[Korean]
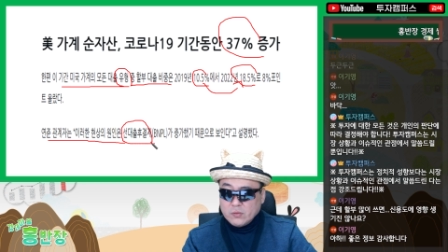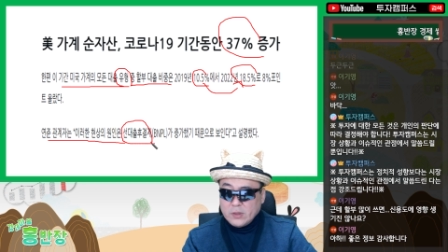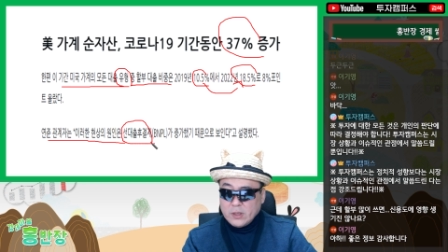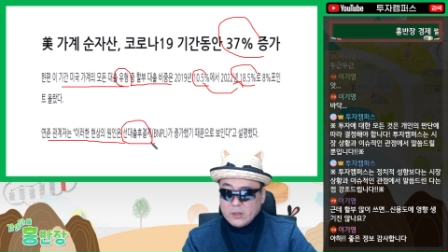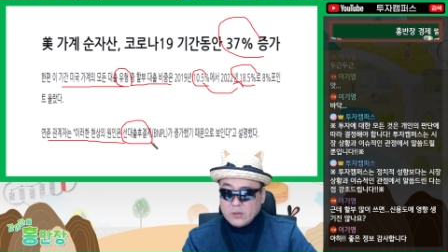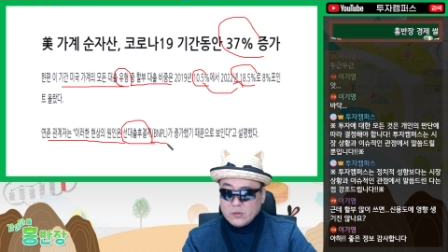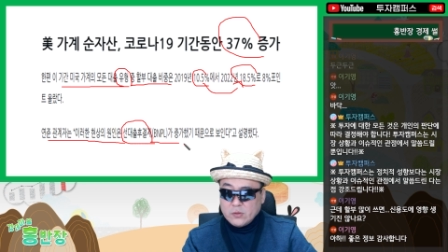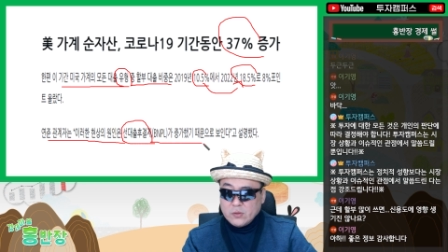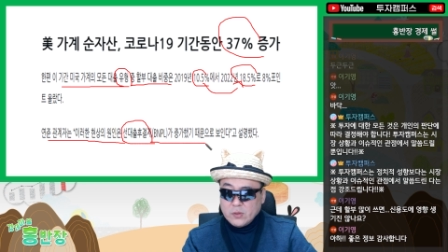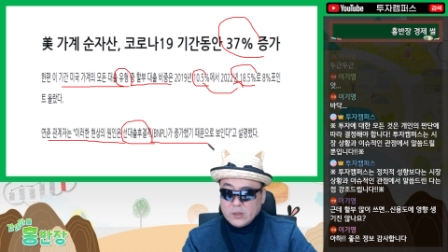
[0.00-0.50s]

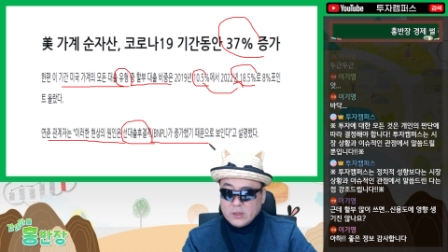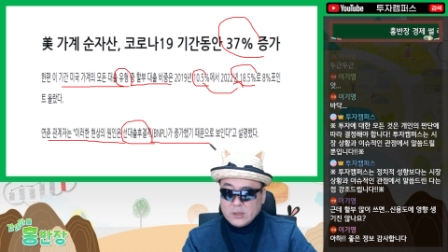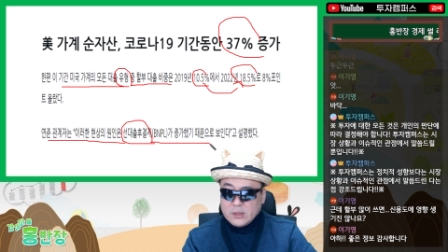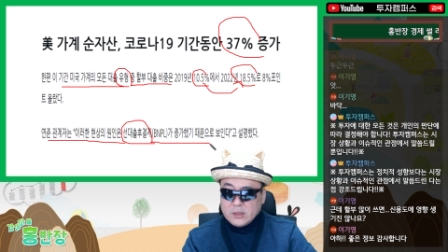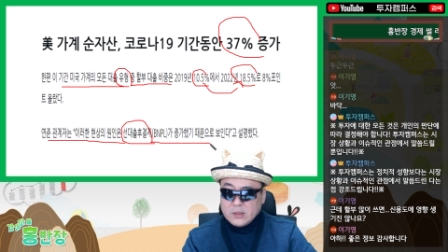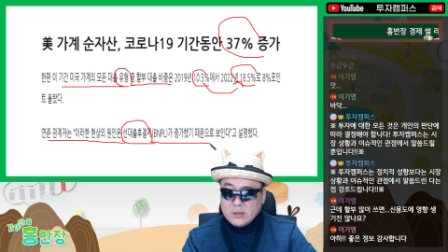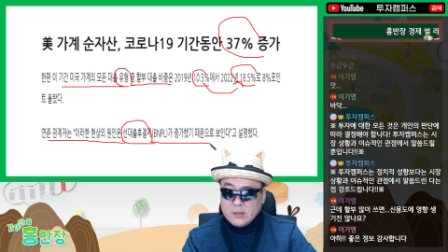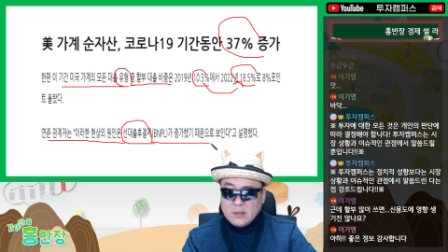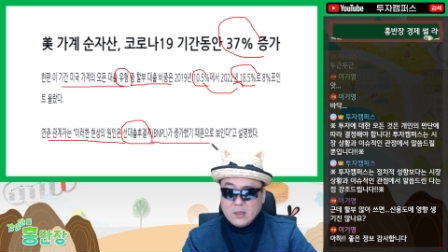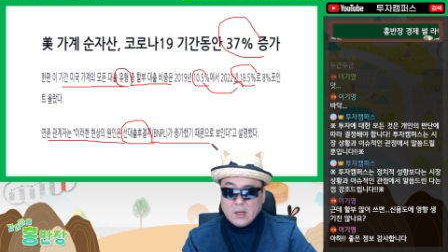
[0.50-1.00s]
대출이
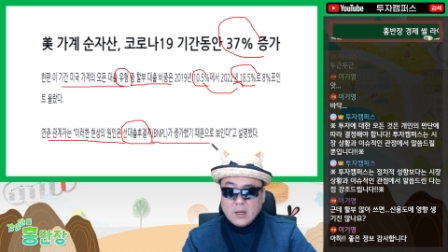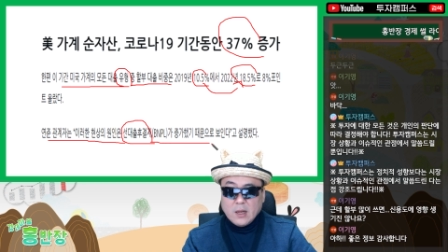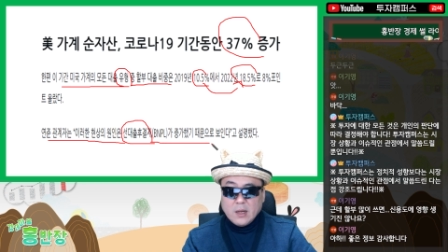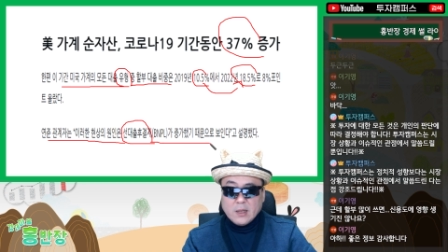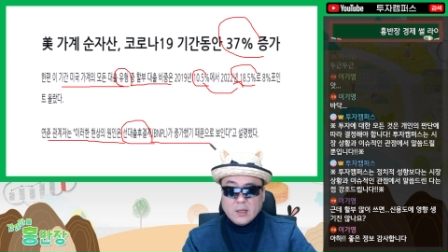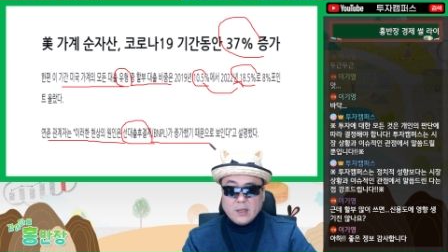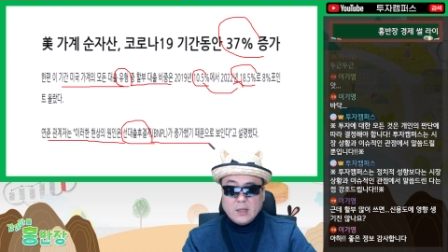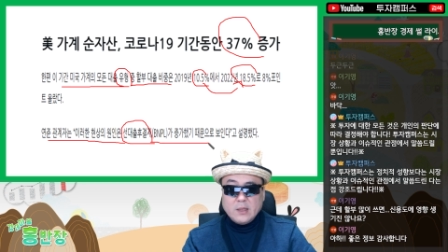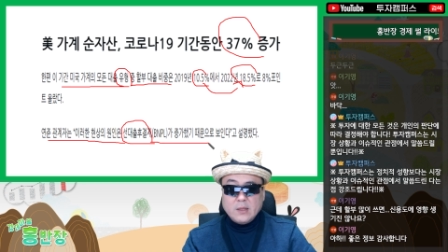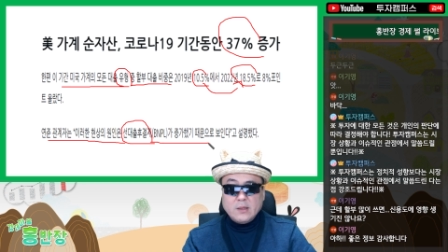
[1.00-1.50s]

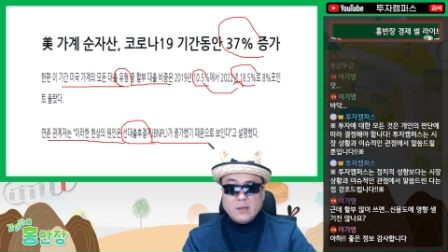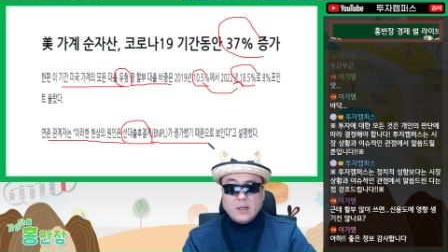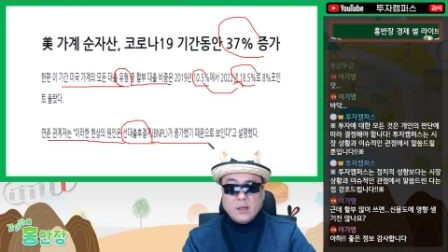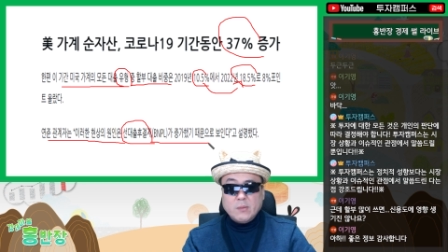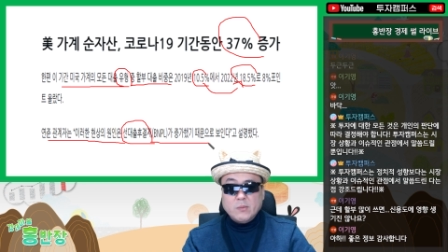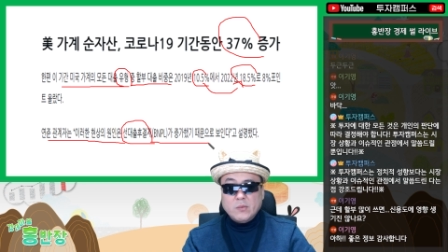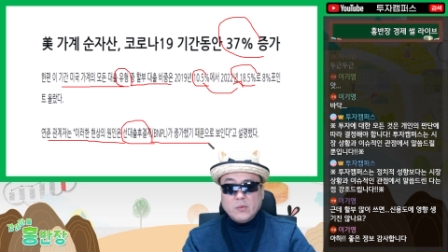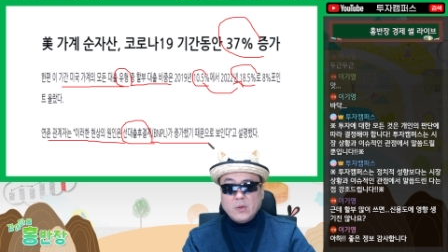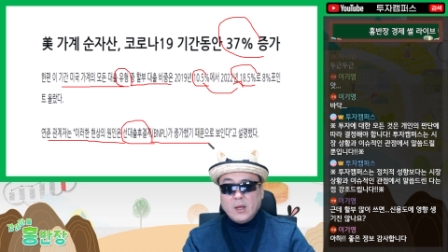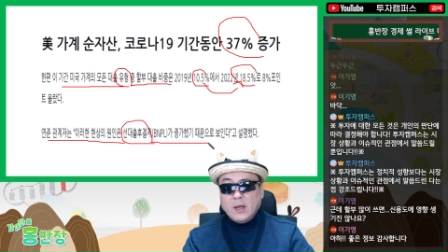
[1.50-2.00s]
증가했기
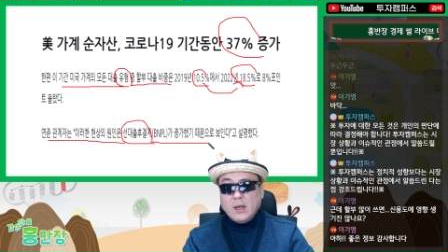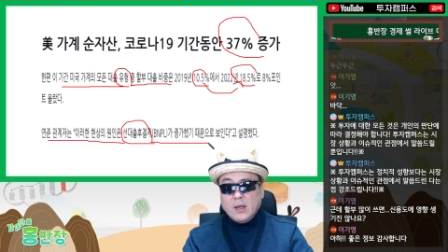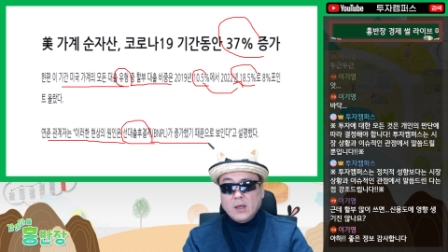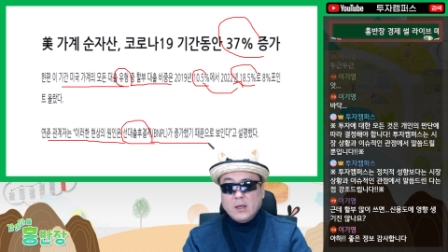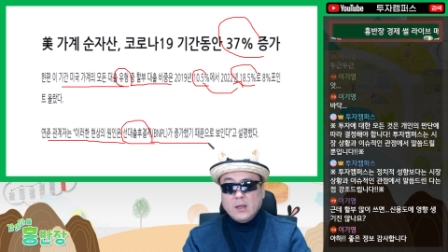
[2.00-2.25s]
때문에